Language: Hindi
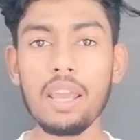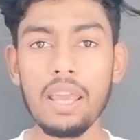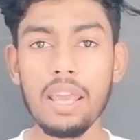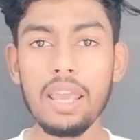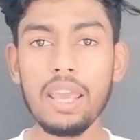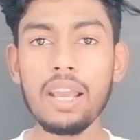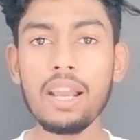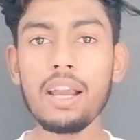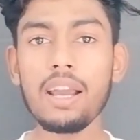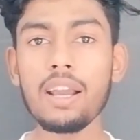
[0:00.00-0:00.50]

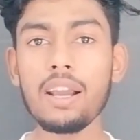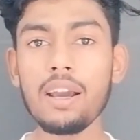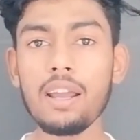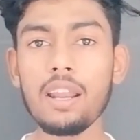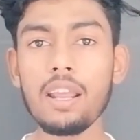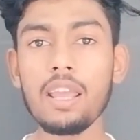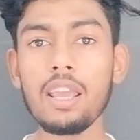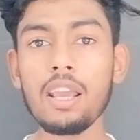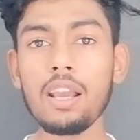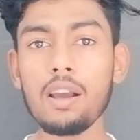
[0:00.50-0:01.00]
एक हैकर
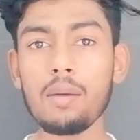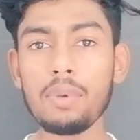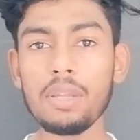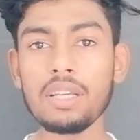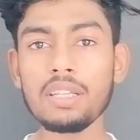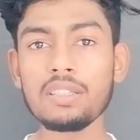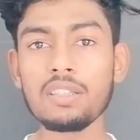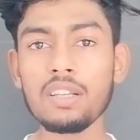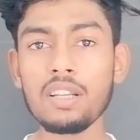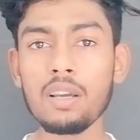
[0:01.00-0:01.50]
एक
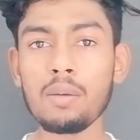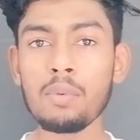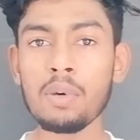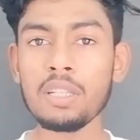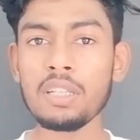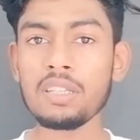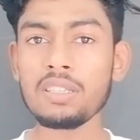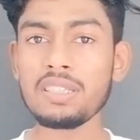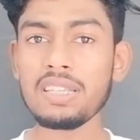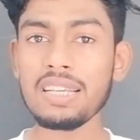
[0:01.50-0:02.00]
एप्लीकेशन के
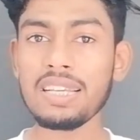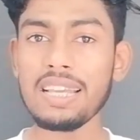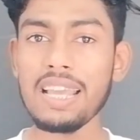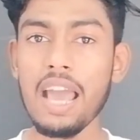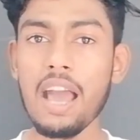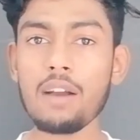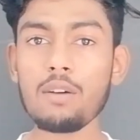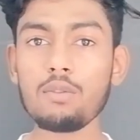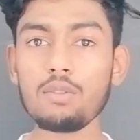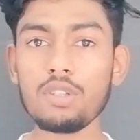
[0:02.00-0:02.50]
मदद से
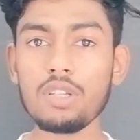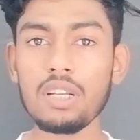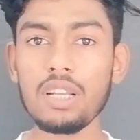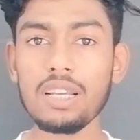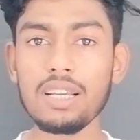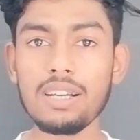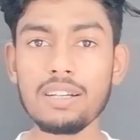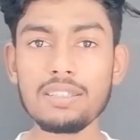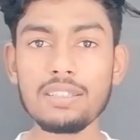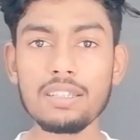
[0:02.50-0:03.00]
क्या कुछ
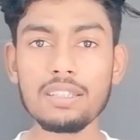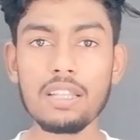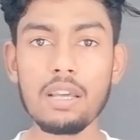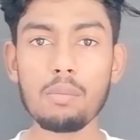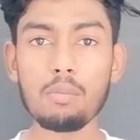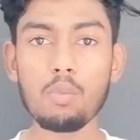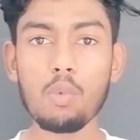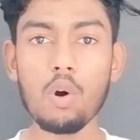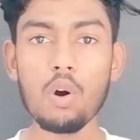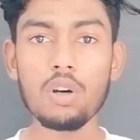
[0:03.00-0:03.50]
नहीं कर सकता
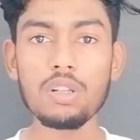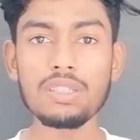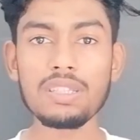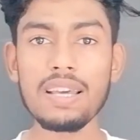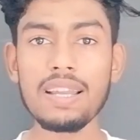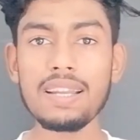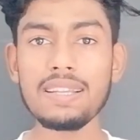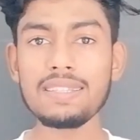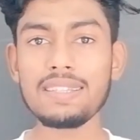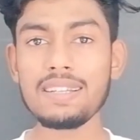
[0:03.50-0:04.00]
है बहुत
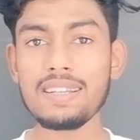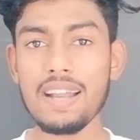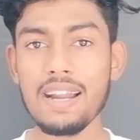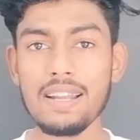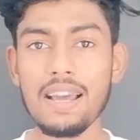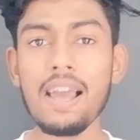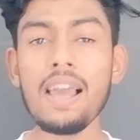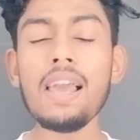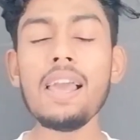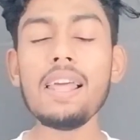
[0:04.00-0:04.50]
सारे ऐसे
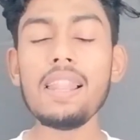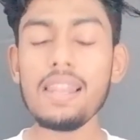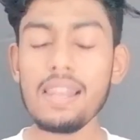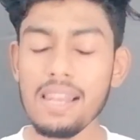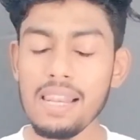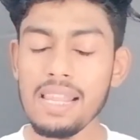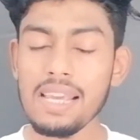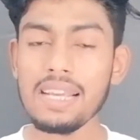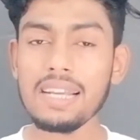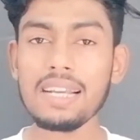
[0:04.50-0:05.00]
डाटा
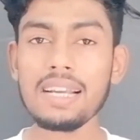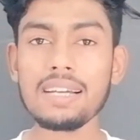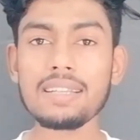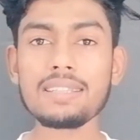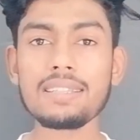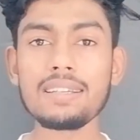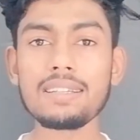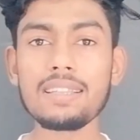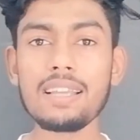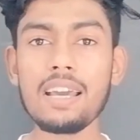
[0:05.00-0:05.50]
लीक कर
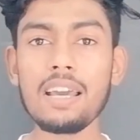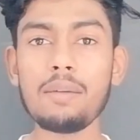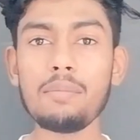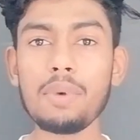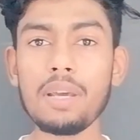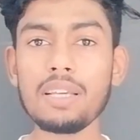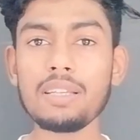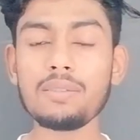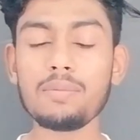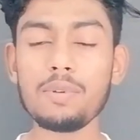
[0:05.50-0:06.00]
सकता है
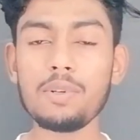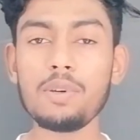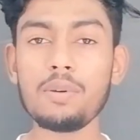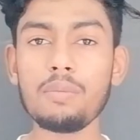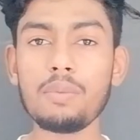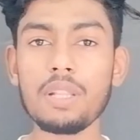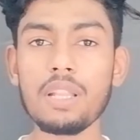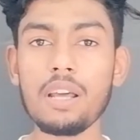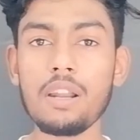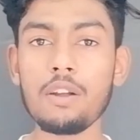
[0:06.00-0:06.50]
मैं इस वीडियो
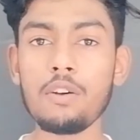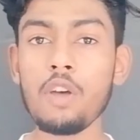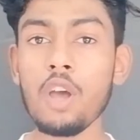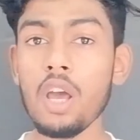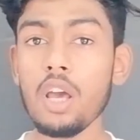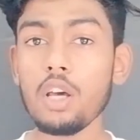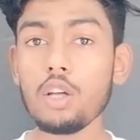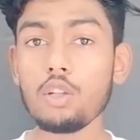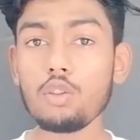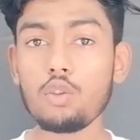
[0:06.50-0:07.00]
में बता रहा
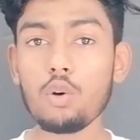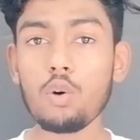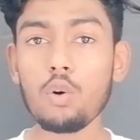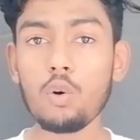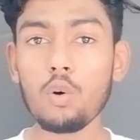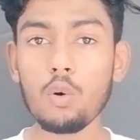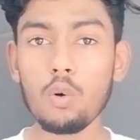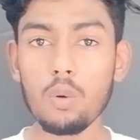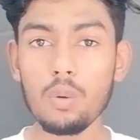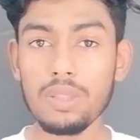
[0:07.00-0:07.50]
हूँ
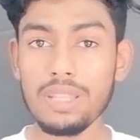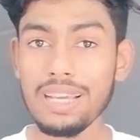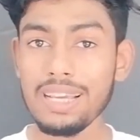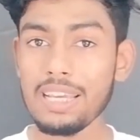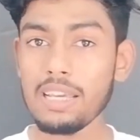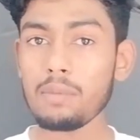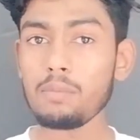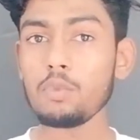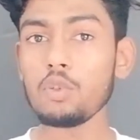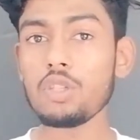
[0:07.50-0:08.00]
तो
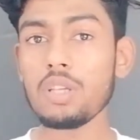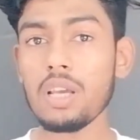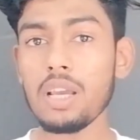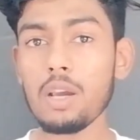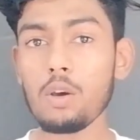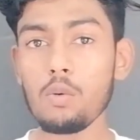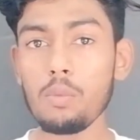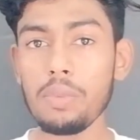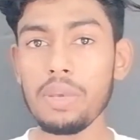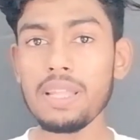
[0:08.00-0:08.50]
देखिए मुझे
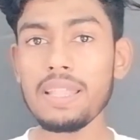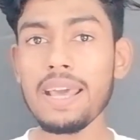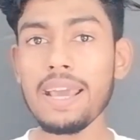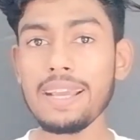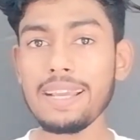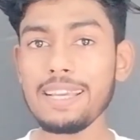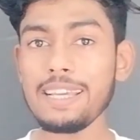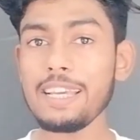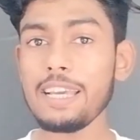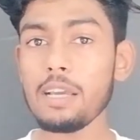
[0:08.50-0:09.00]
उम्मीद है
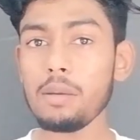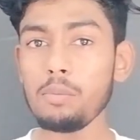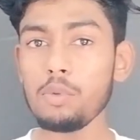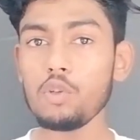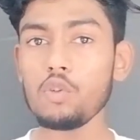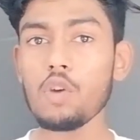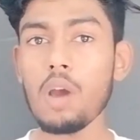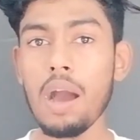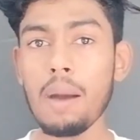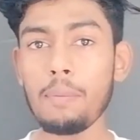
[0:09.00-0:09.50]
कि ये
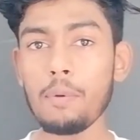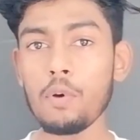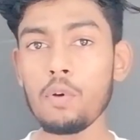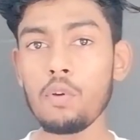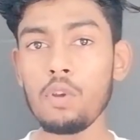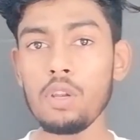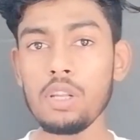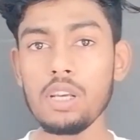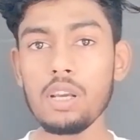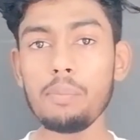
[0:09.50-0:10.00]
वीडियो
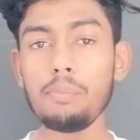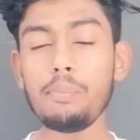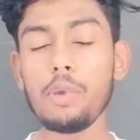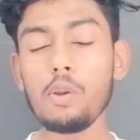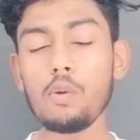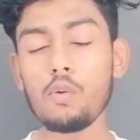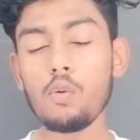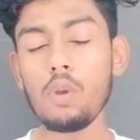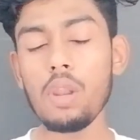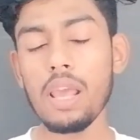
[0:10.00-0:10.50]
आपको लिए
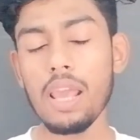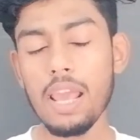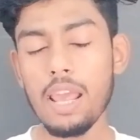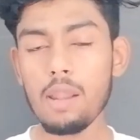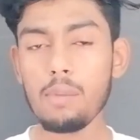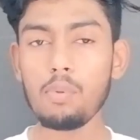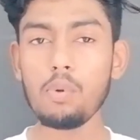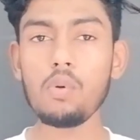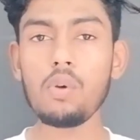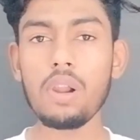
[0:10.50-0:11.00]
बिल्कुल
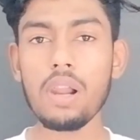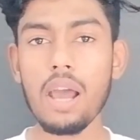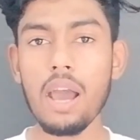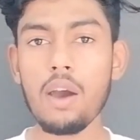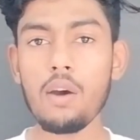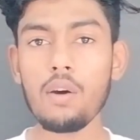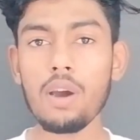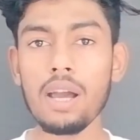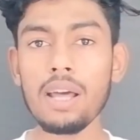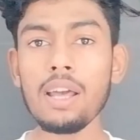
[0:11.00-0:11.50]
हेल्पफुल रहा
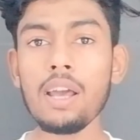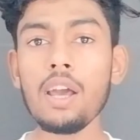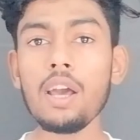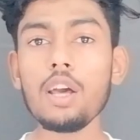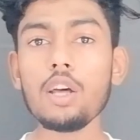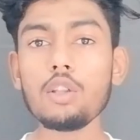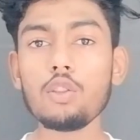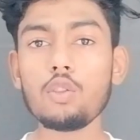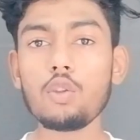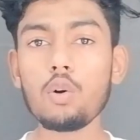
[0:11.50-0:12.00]
होगा
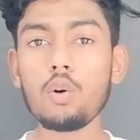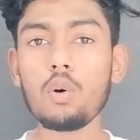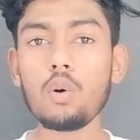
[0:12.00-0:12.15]
तो